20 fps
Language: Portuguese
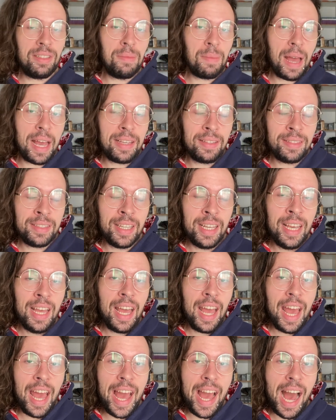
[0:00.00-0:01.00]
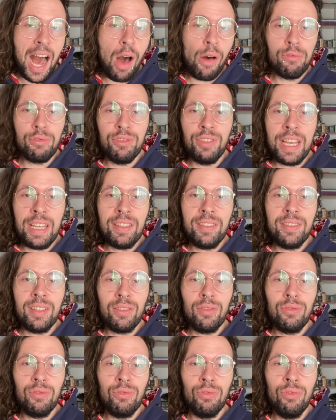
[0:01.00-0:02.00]
demais é a ausência
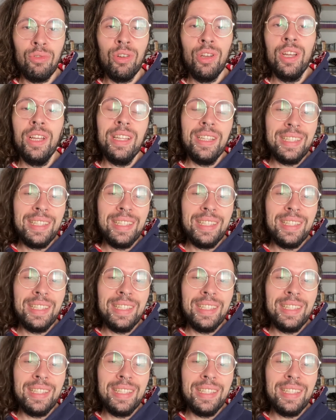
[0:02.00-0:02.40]
do